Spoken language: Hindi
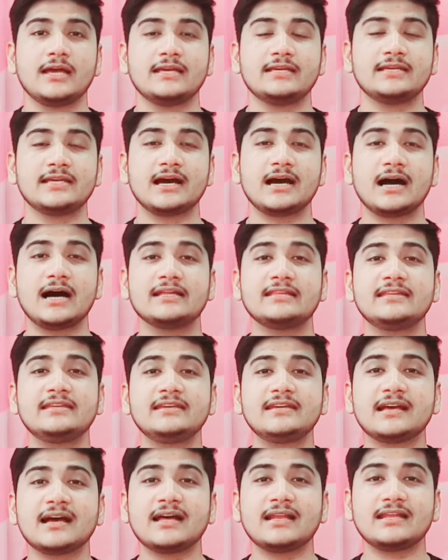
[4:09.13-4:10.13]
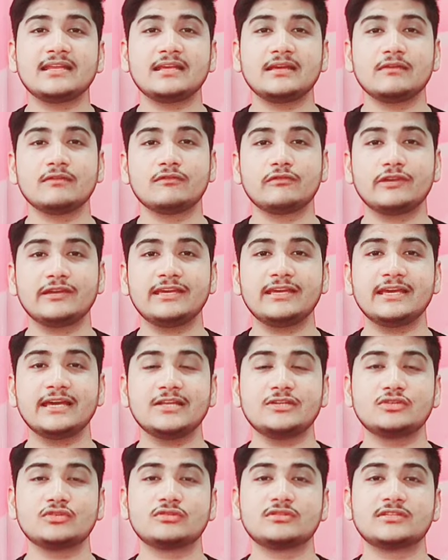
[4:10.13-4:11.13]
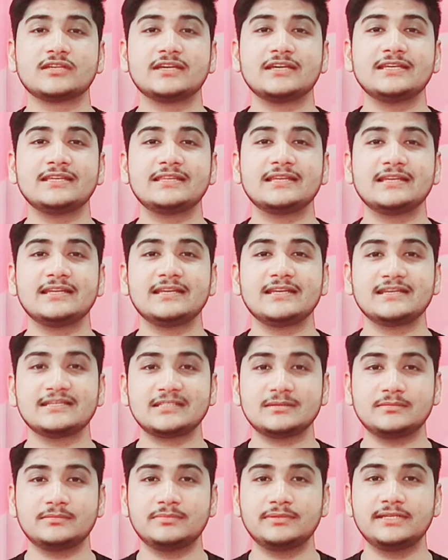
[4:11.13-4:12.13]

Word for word: या अधिकारी वही है जो सही तरीके से